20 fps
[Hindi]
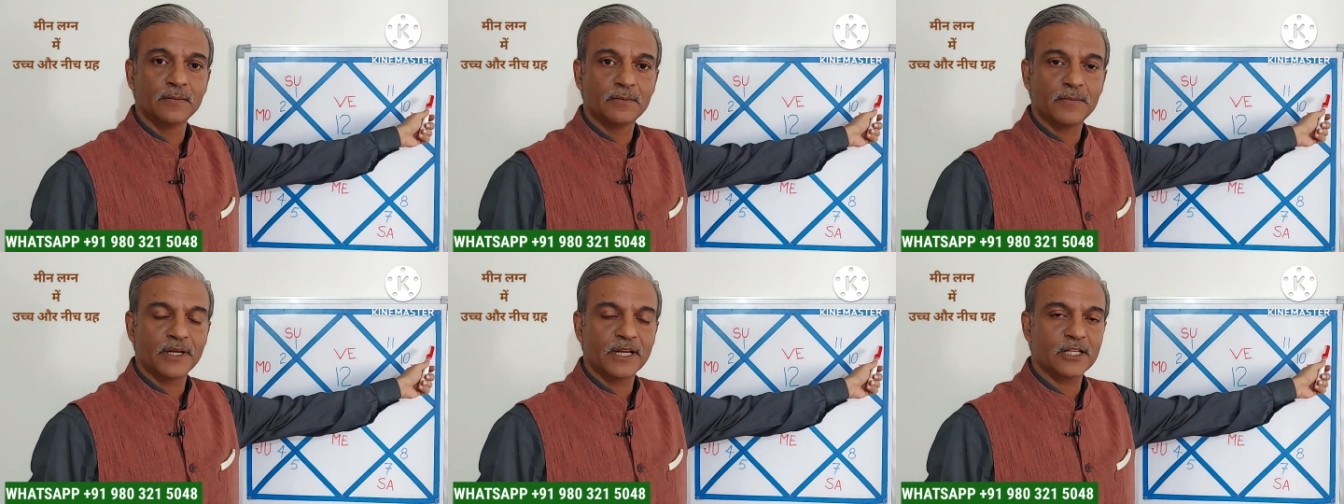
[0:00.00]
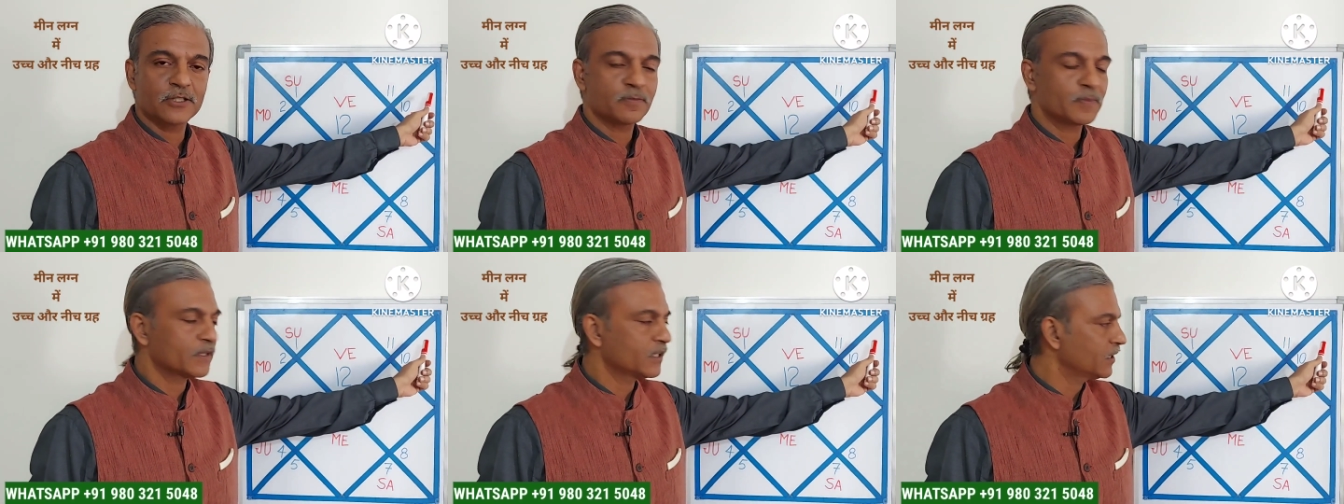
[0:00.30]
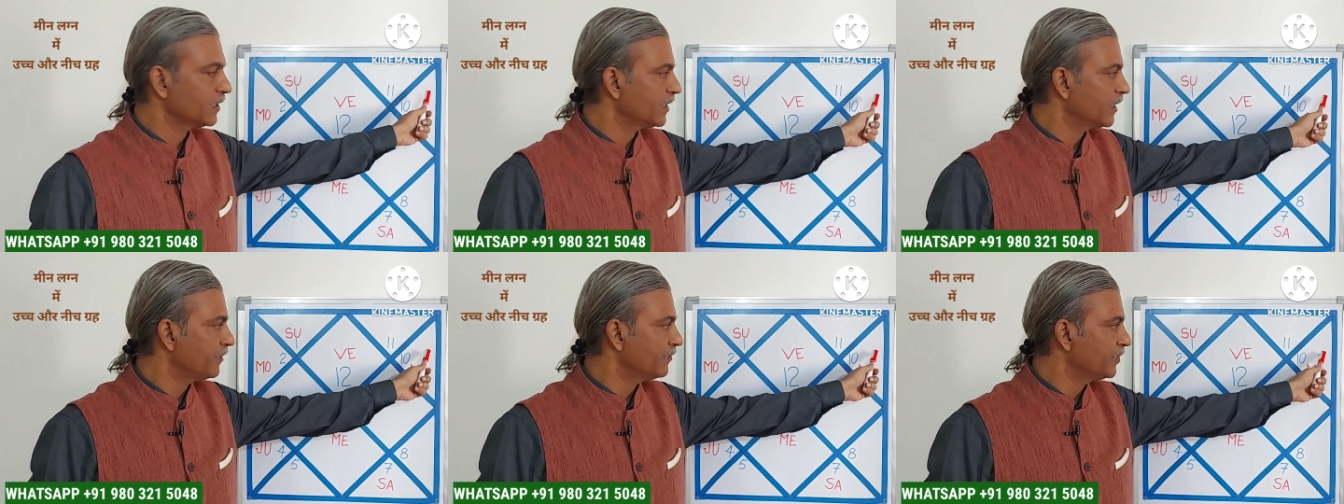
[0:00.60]

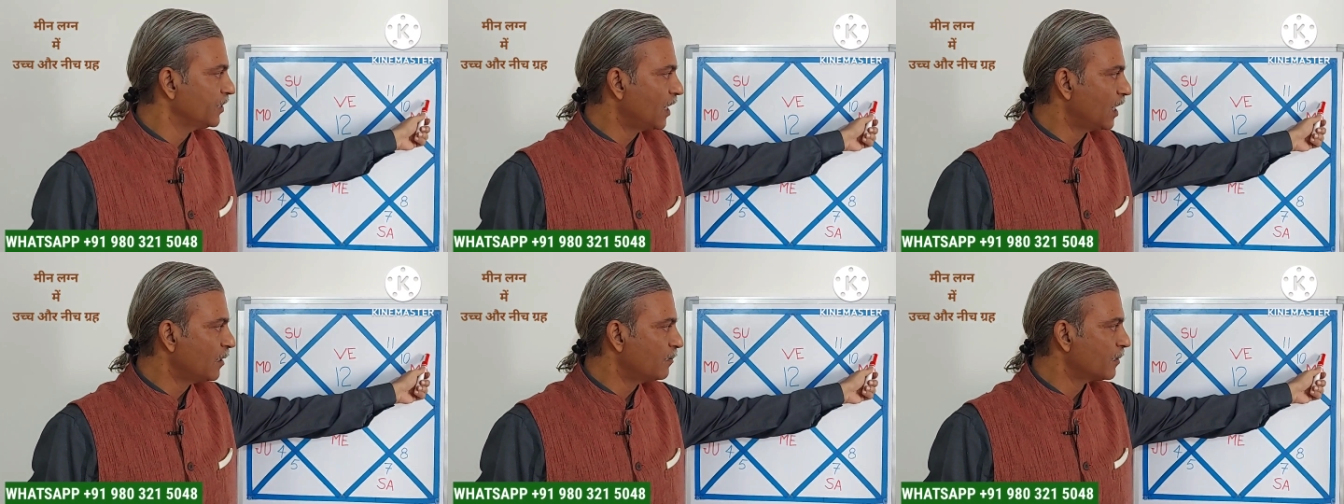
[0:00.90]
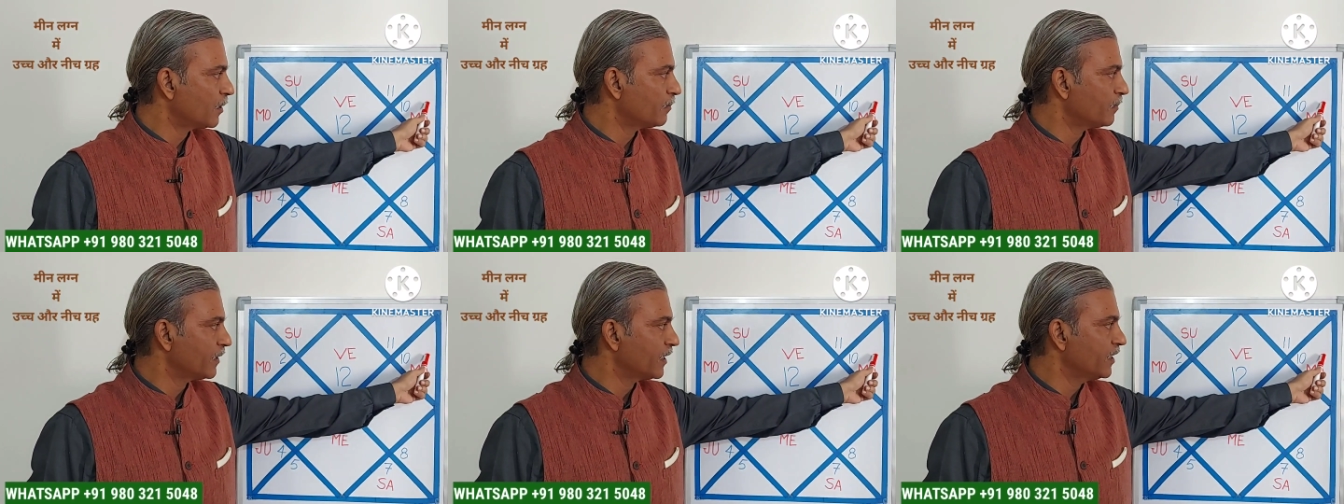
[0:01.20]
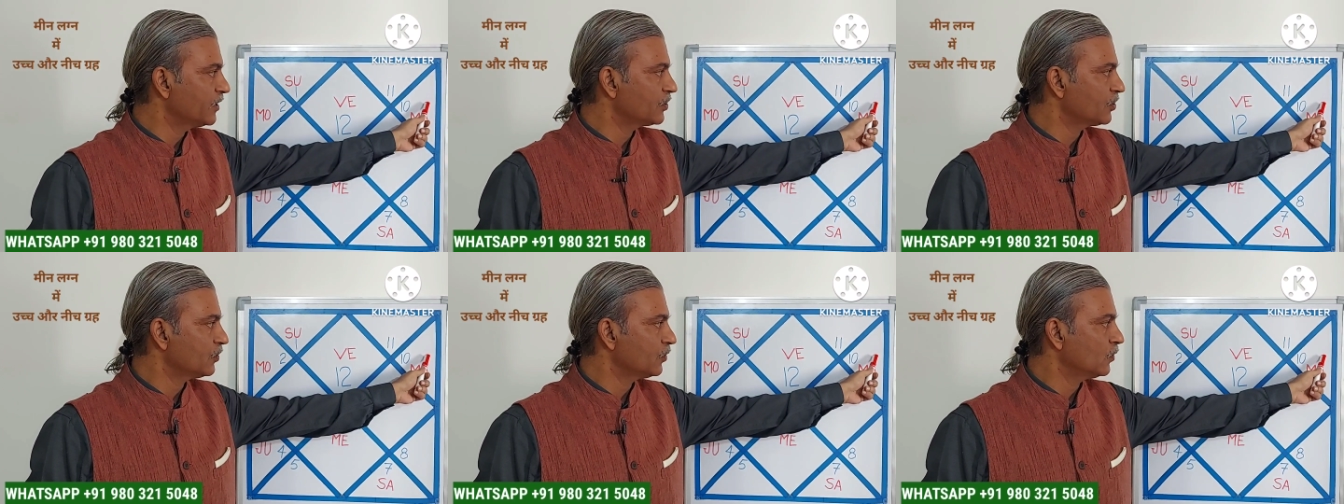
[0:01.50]
बृहस्पति देव यहाँ पर
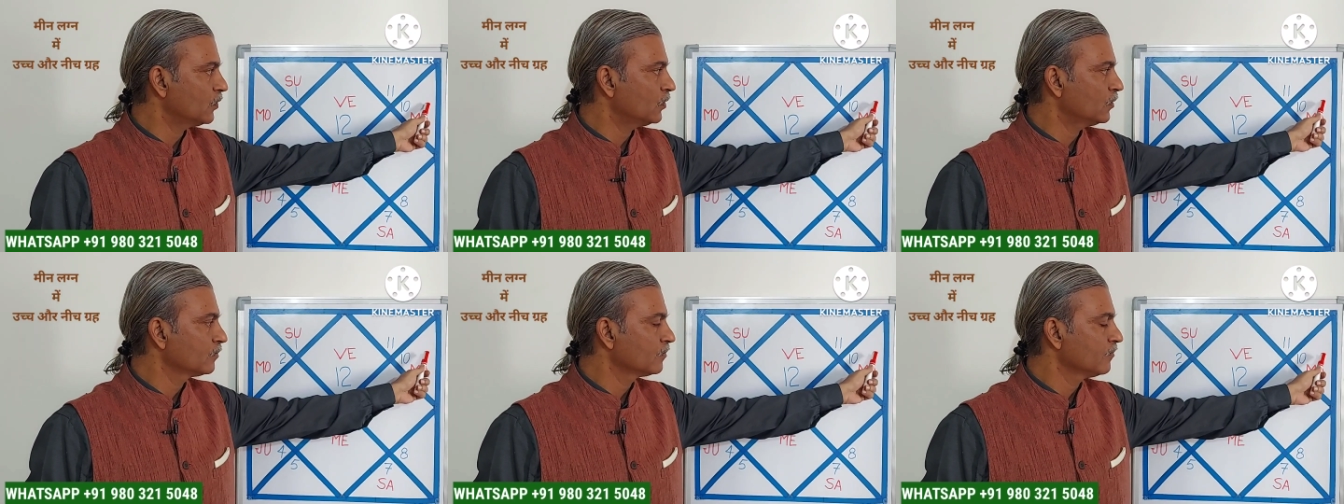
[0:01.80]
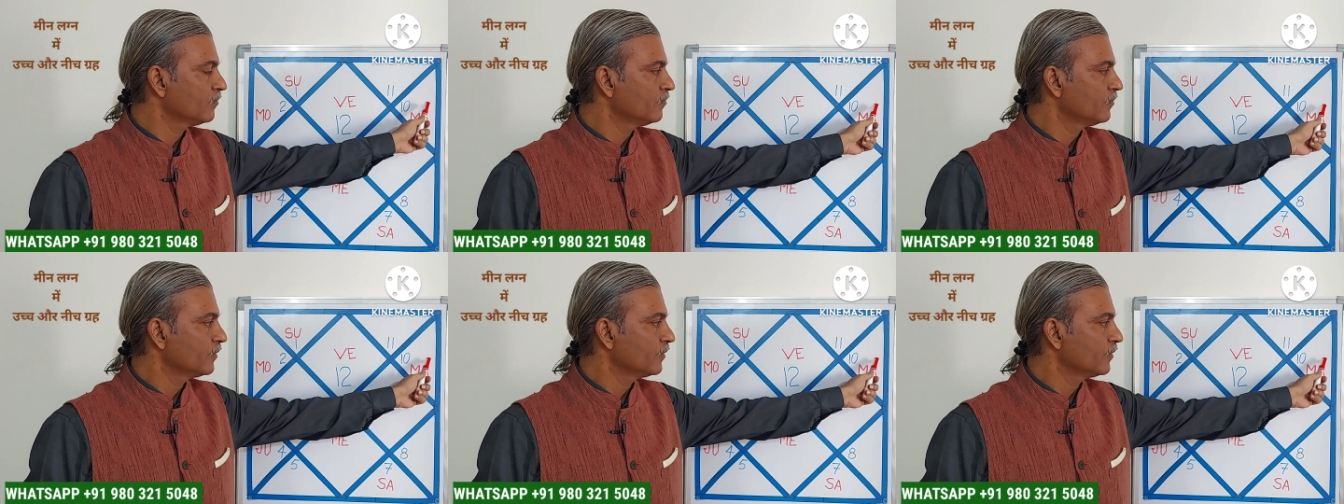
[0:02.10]
प्लेस्ड हों